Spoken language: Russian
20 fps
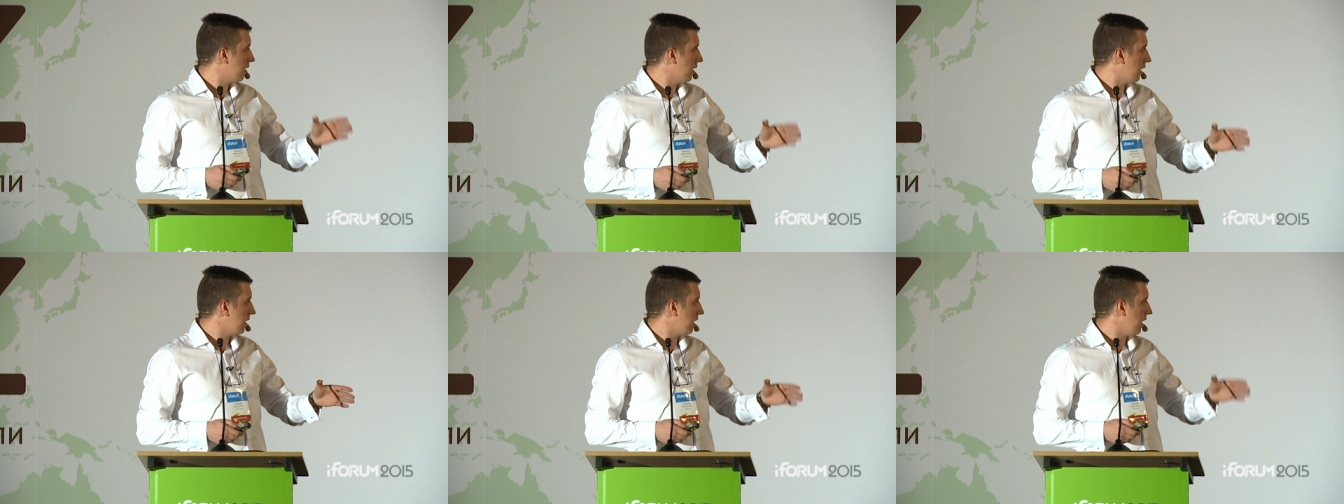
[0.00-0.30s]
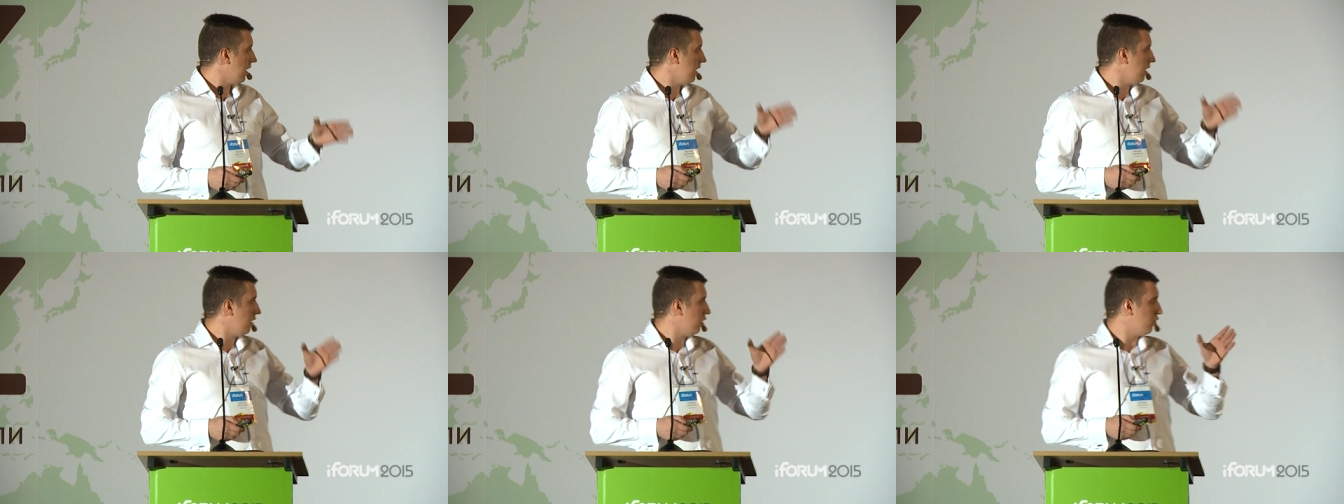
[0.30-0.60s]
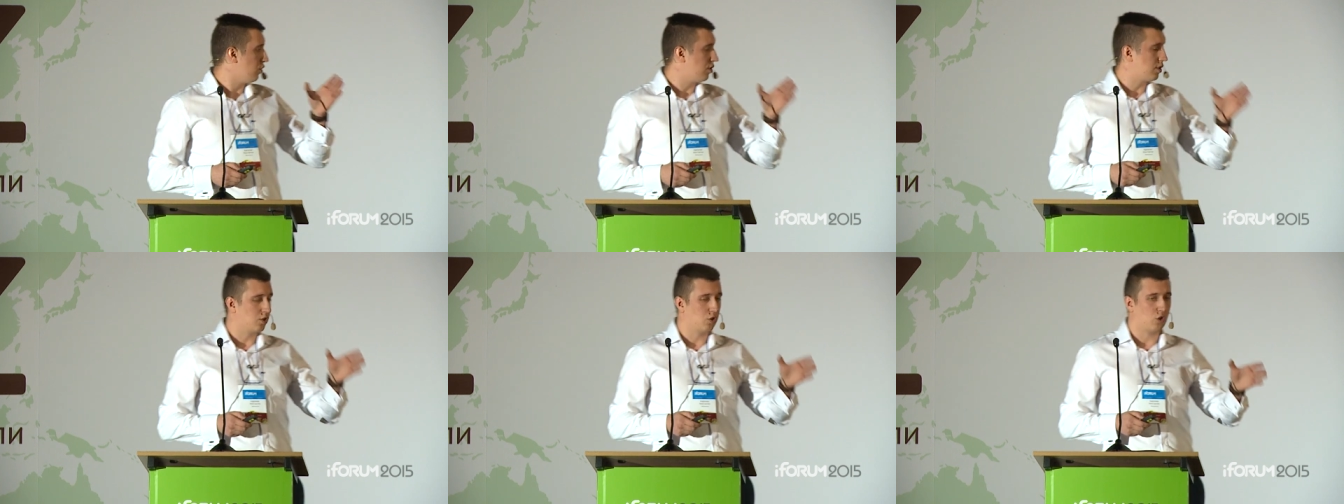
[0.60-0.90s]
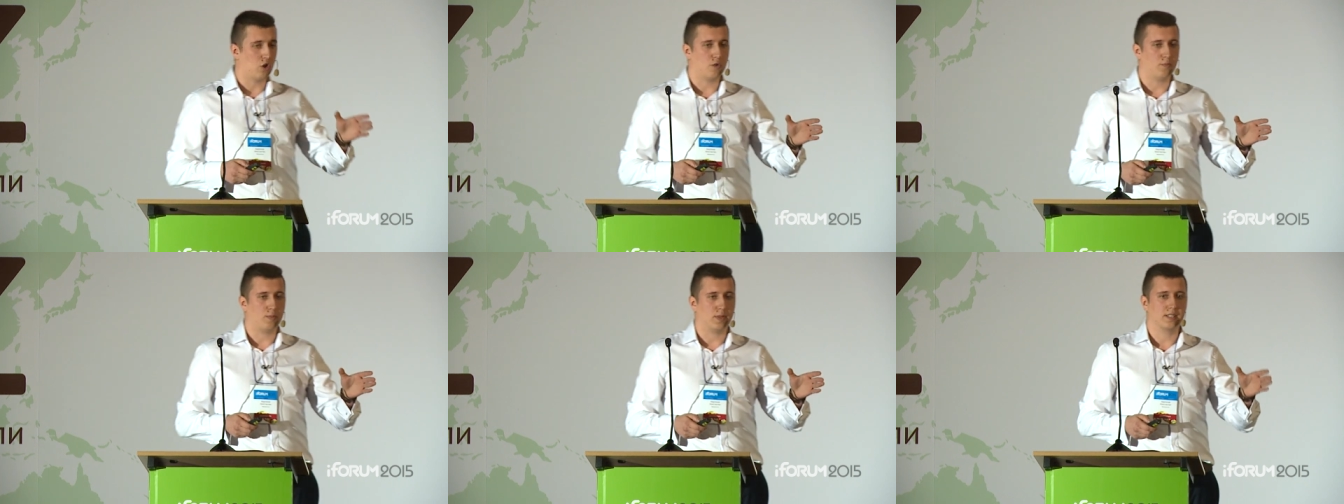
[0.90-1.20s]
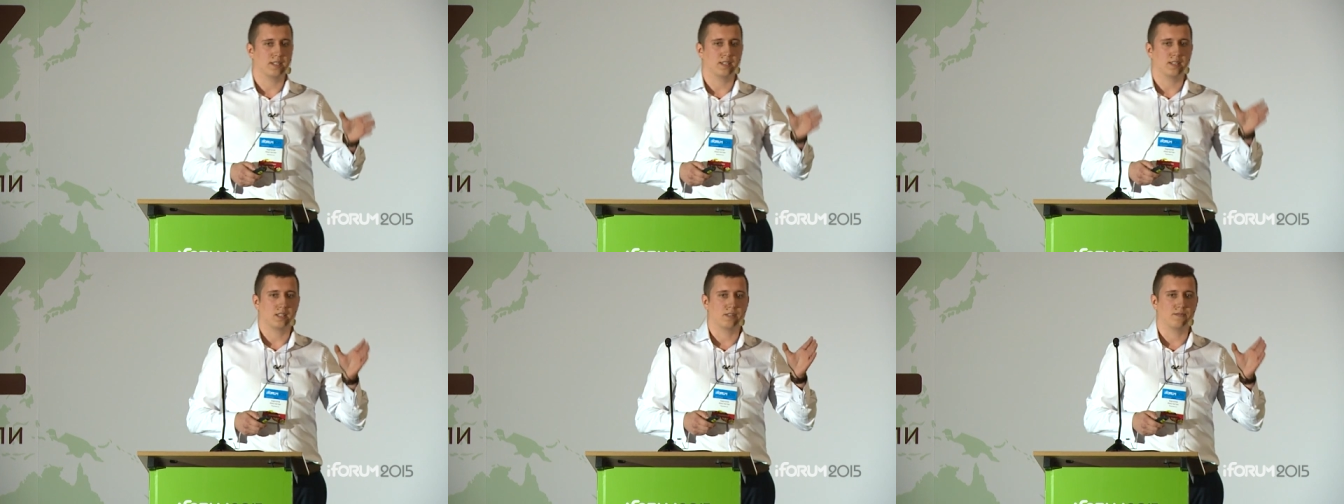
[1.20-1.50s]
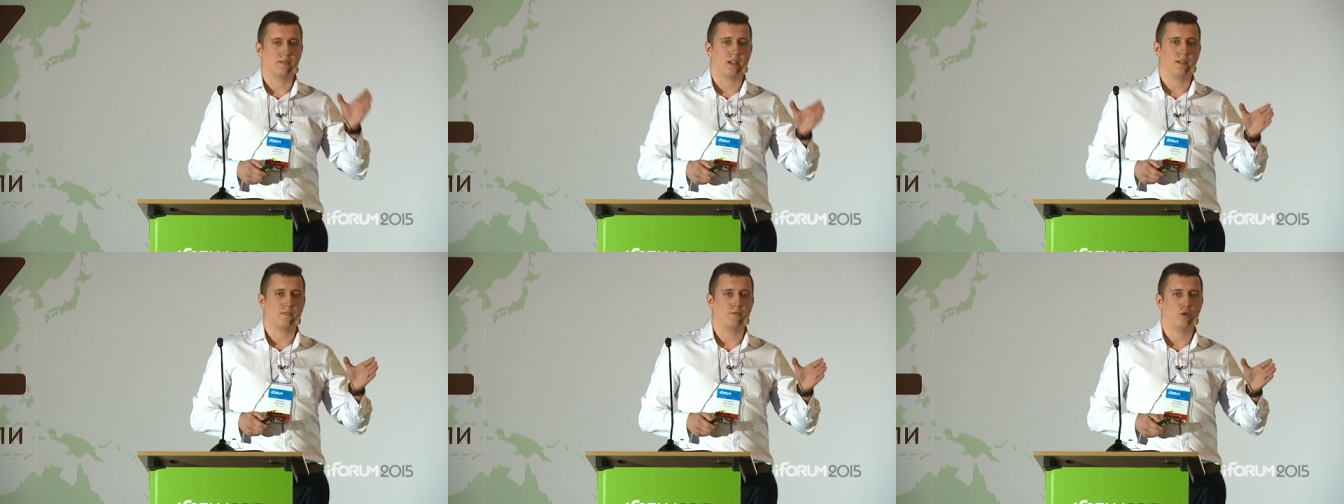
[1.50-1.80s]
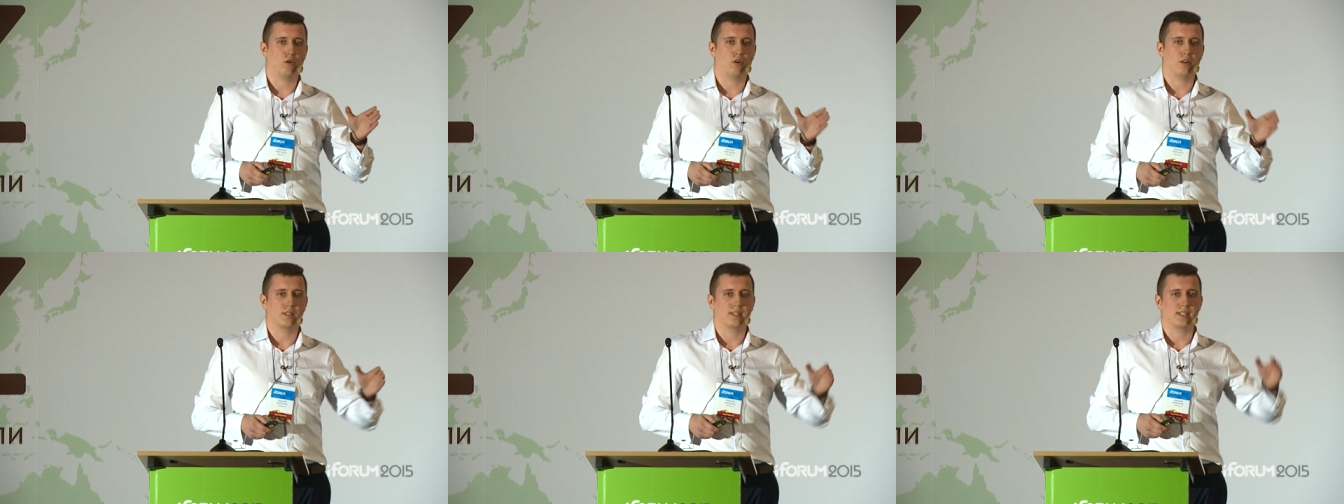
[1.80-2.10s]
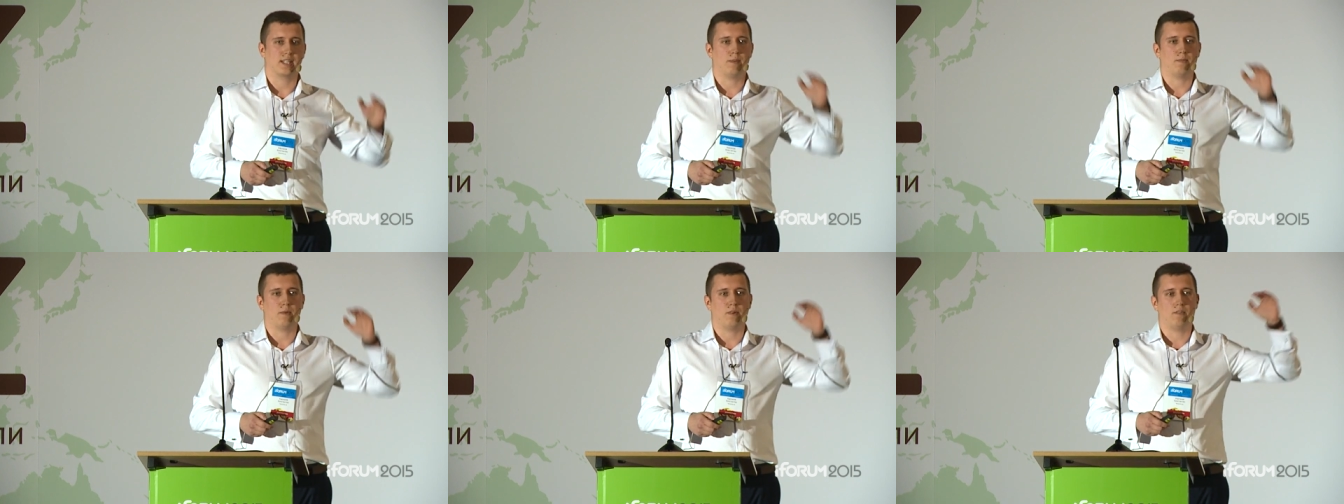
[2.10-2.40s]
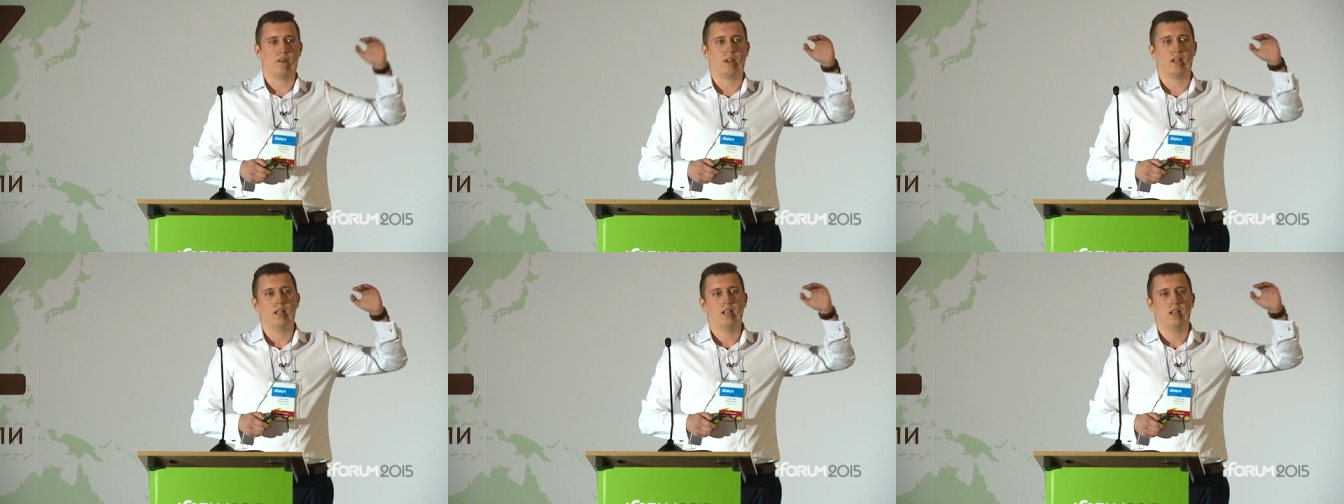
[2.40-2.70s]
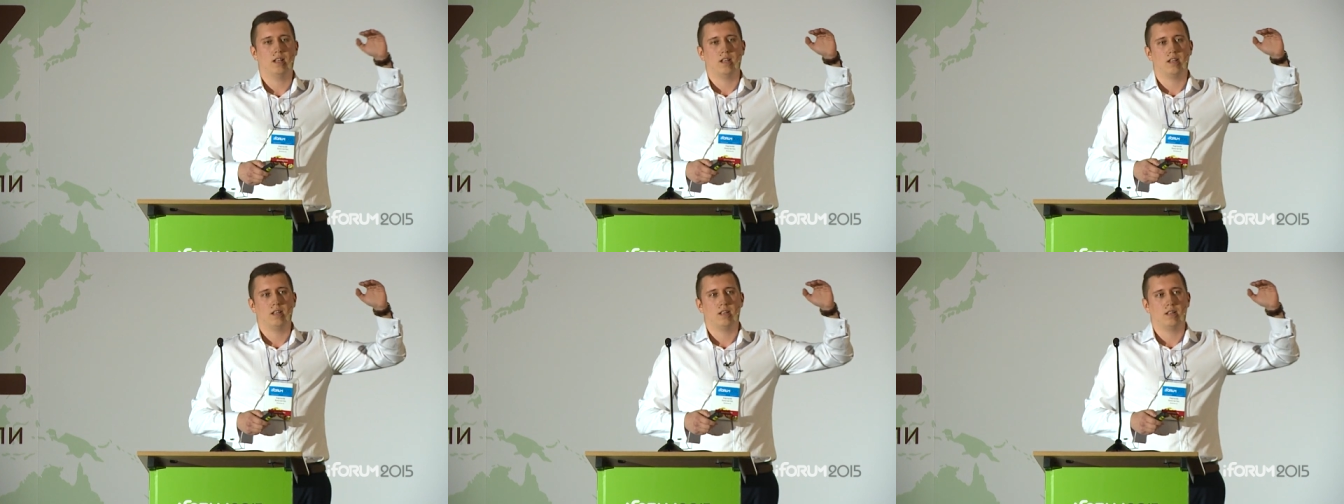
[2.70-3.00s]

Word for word: тотальную стоимость своего самого